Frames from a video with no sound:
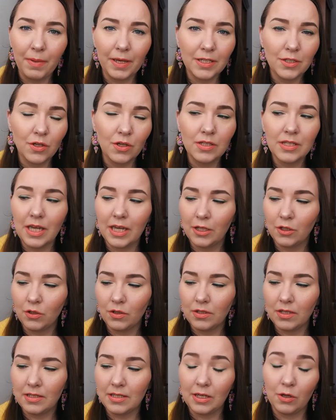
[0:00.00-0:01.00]
pesos
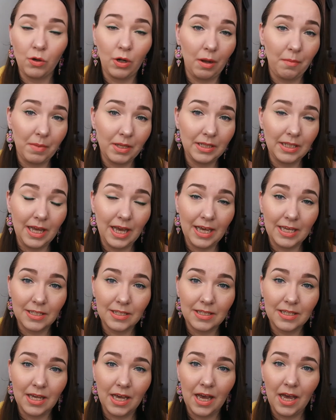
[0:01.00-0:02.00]
entonces seguramente
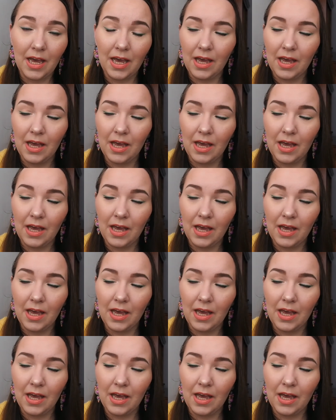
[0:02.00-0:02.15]
es, eh,